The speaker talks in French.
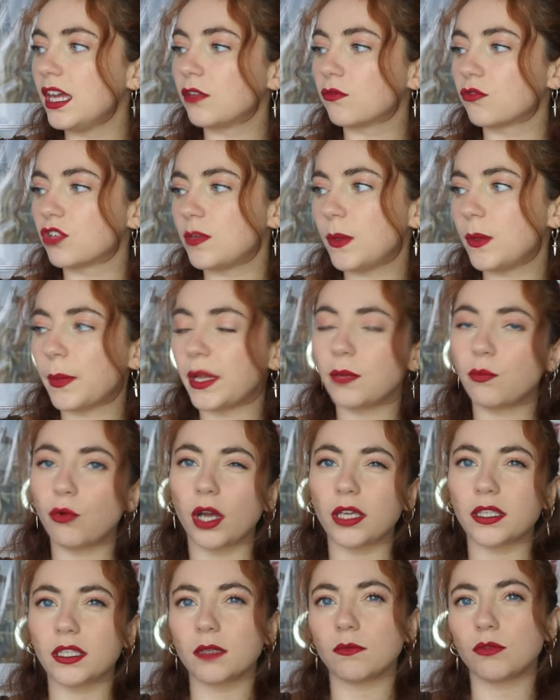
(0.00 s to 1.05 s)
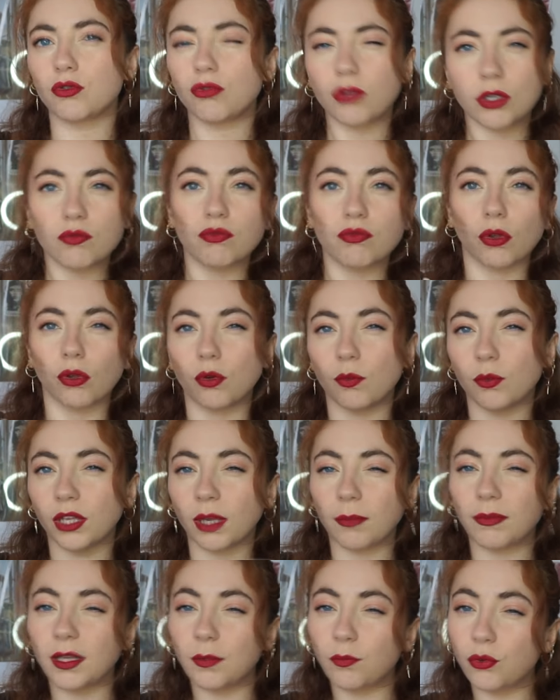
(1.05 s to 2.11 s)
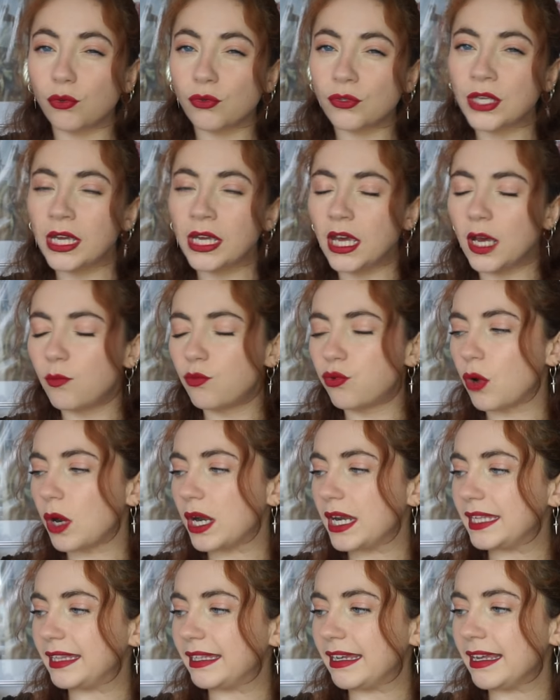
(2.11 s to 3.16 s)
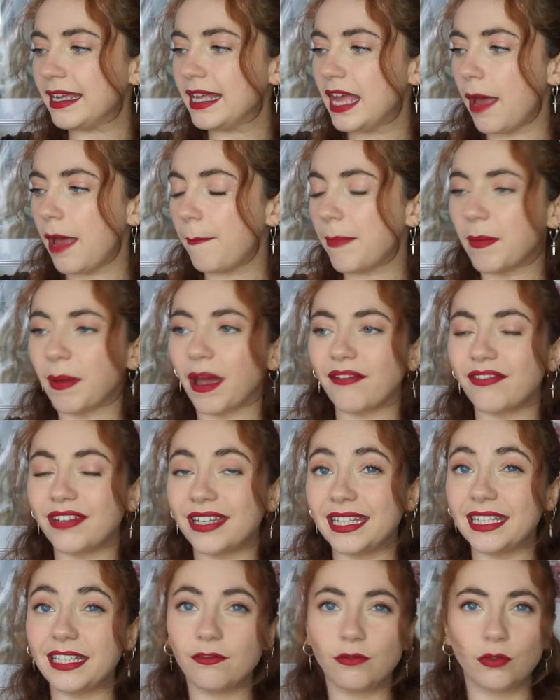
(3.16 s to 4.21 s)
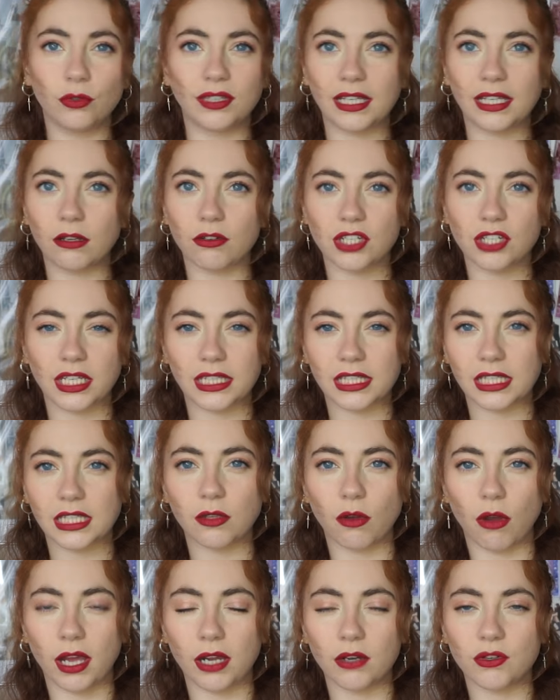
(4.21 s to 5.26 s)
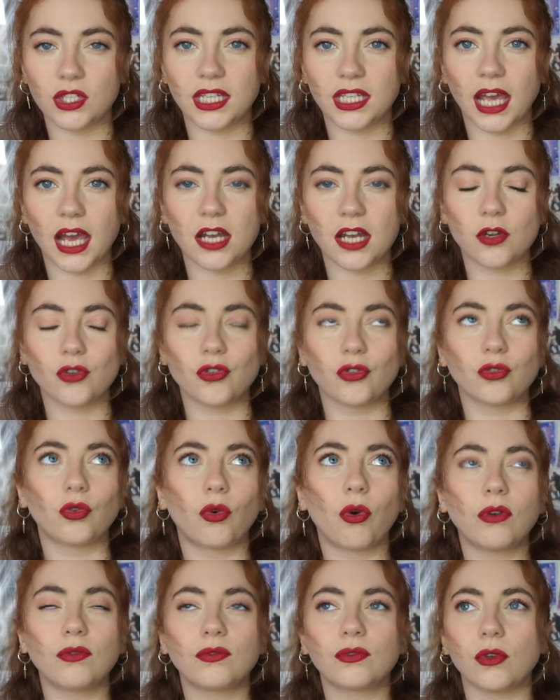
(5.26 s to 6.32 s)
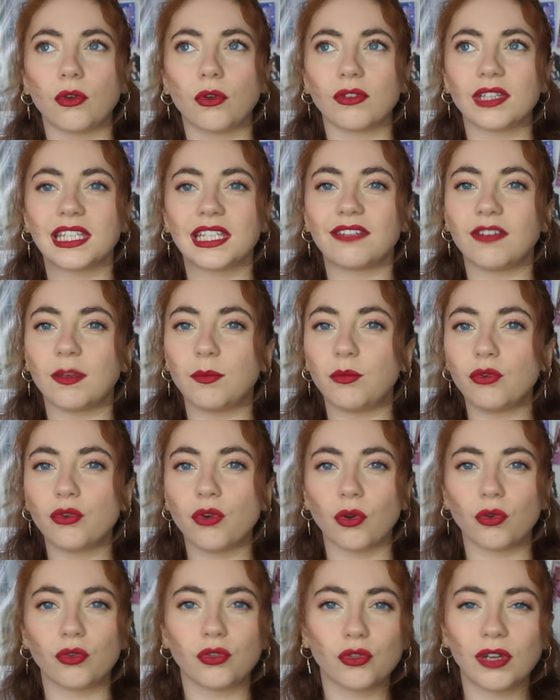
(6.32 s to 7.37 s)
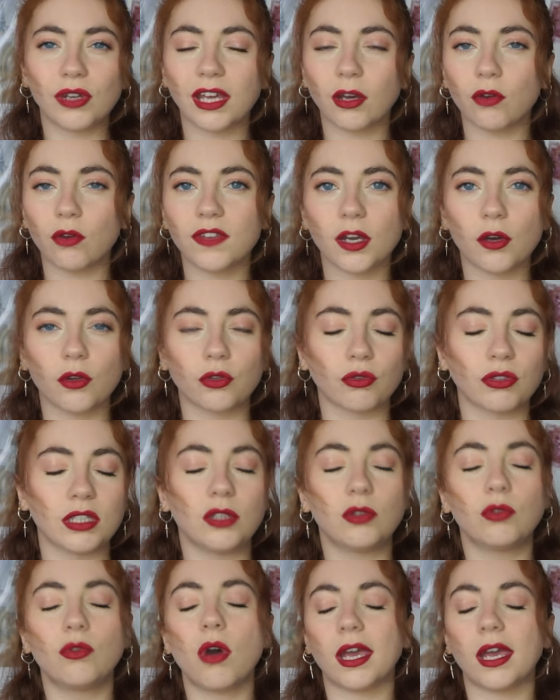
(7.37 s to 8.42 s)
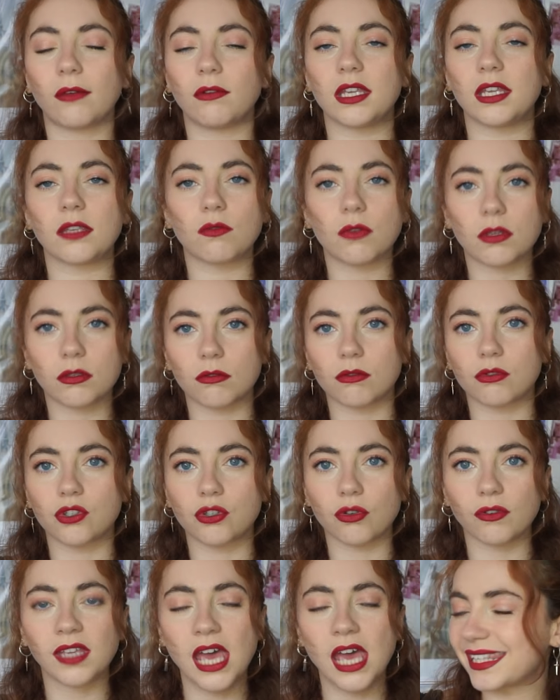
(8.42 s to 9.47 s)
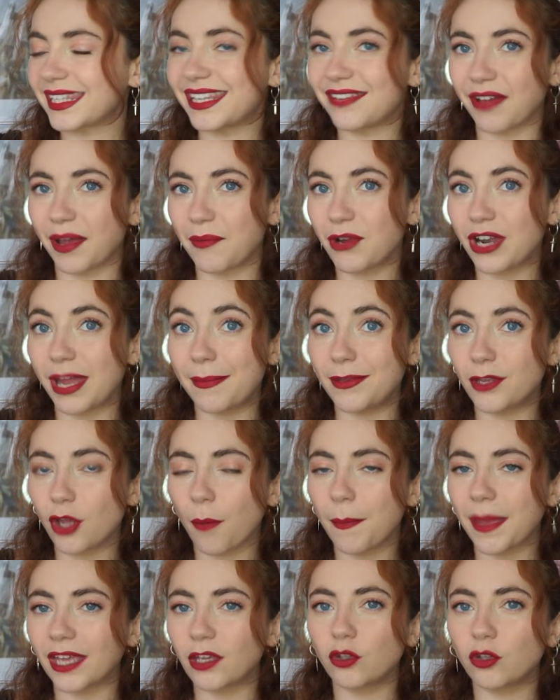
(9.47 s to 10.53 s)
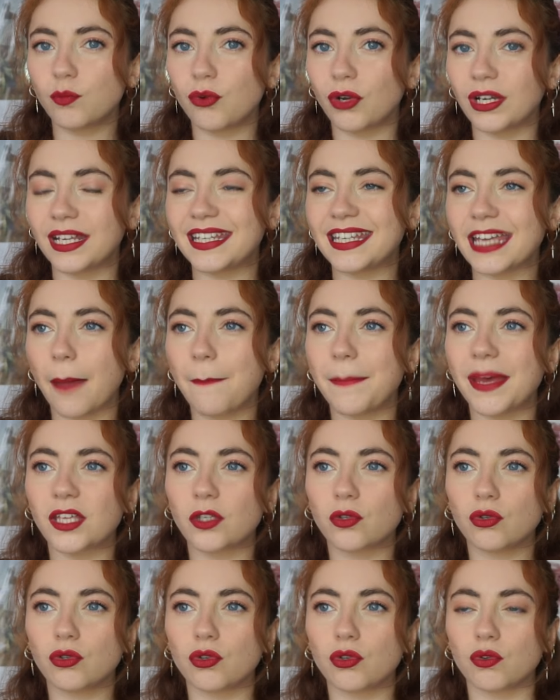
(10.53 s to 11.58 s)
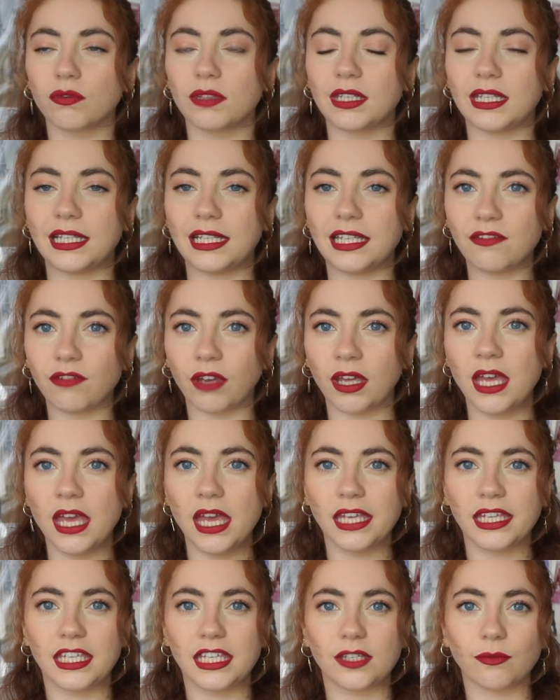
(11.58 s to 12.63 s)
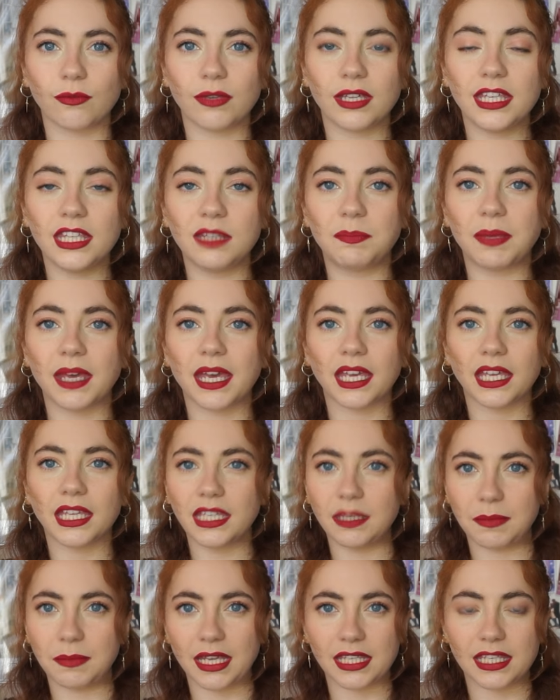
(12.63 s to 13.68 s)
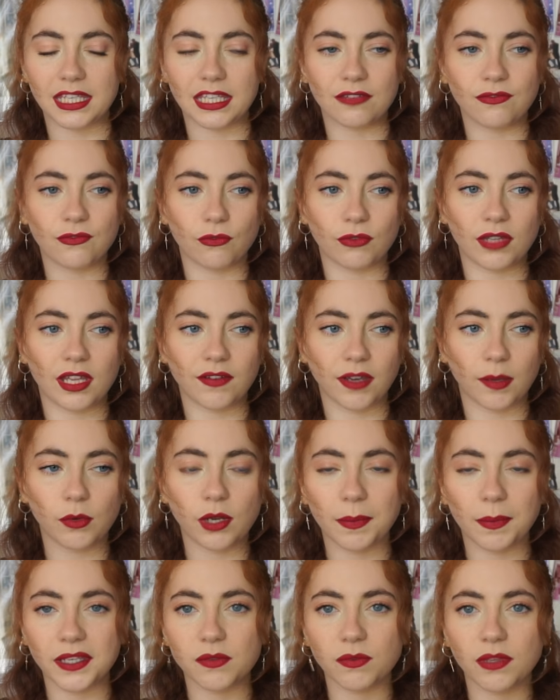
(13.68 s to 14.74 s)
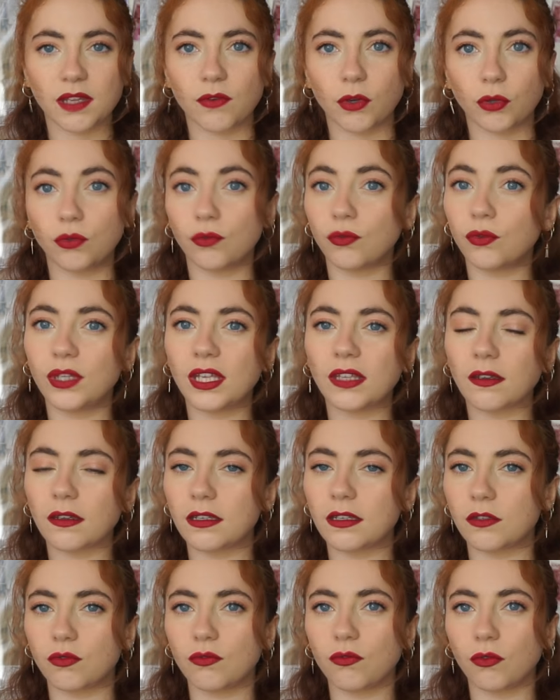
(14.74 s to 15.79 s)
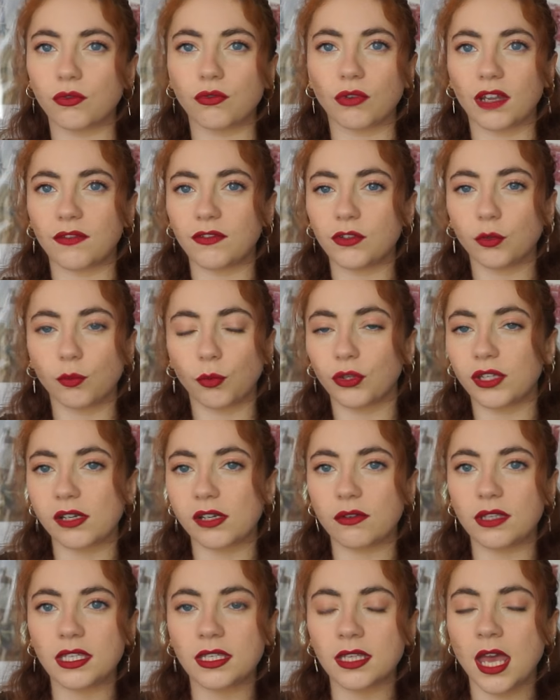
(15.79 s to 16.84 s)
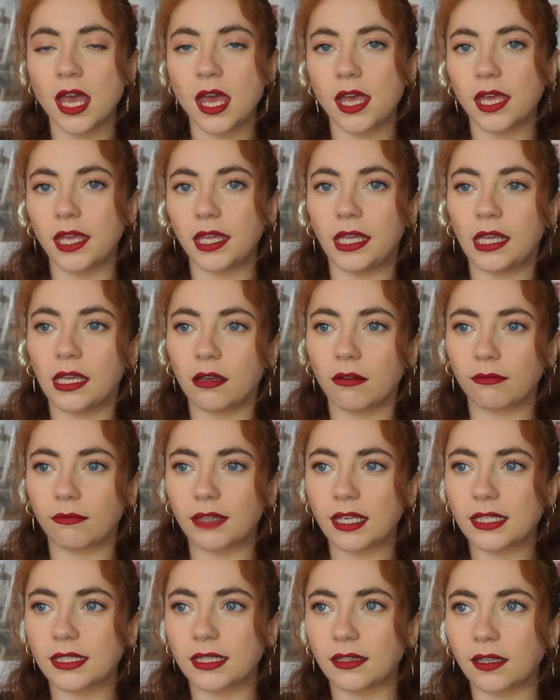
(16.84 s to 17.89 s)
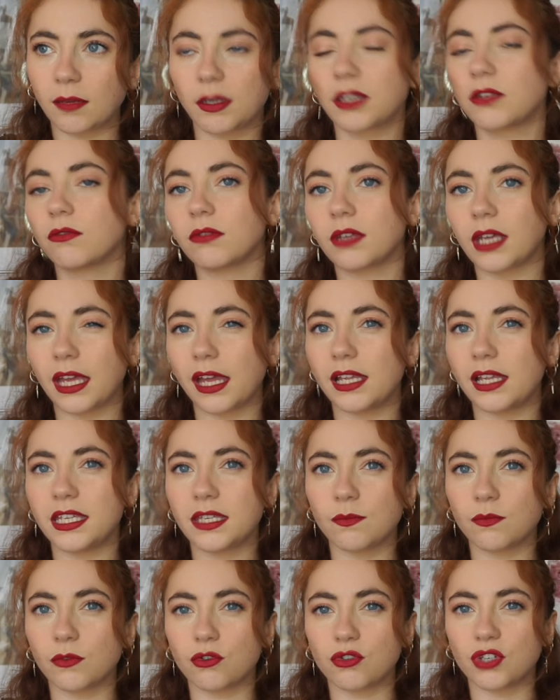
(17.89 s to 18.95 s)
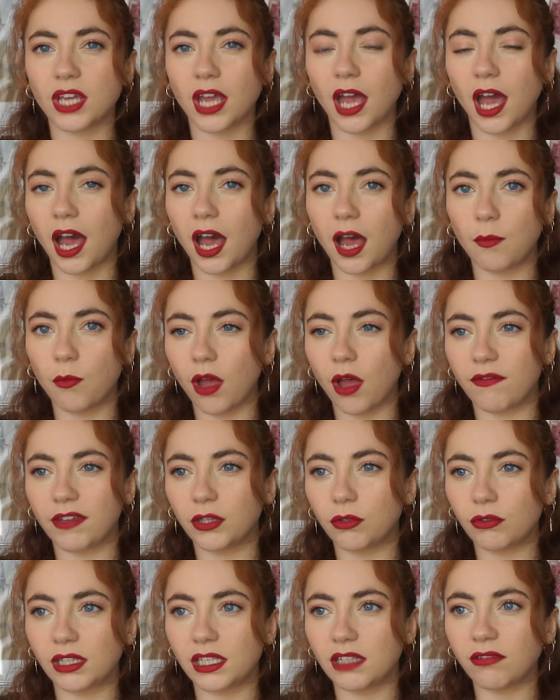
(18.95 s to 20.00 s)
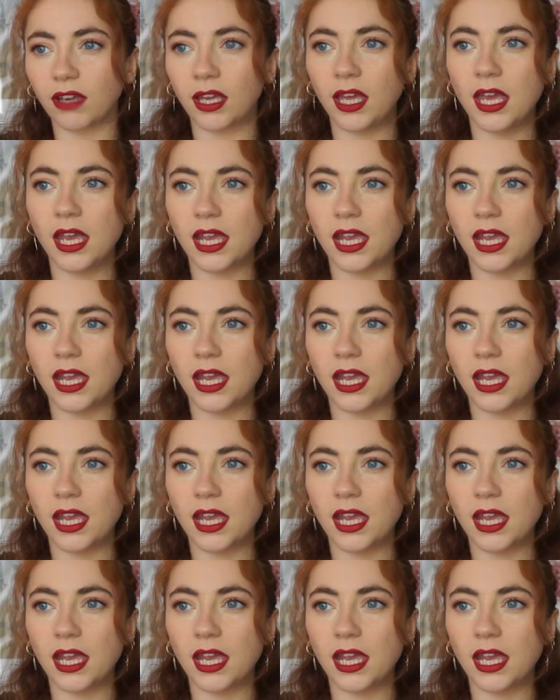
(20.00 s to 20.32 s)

Donc j'ai mis Malibu Rising, mais celui-là, je vous le recommanderais peut-être plus pour l'été. Mais bref, les livres de Taylor Jenkins Reid, en règle générale, je trouve que quand il fait beau, quand le soleil revient, quand on est dehors et que les oiseaux chantent, c'est vraiment la meilleure période pour les lire parce que ce sont des livres qui sont hyper immersifs. On a vraiment l'impression d'avoir une fenêtre qui s'ouvre sur la vie de nos protagonistes et on a cette impression de réalisme que j'ai rarement avec d'autres livres.